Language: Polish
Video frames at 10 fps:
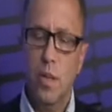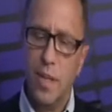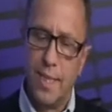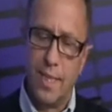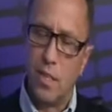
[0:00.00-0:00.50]

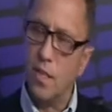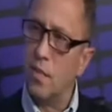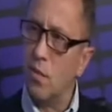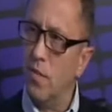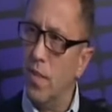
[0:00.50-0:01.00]
Ich stać na
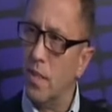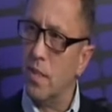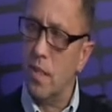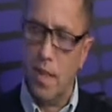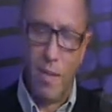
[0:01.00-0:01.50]
coś
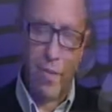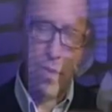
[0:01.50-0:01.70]
więcej, nawet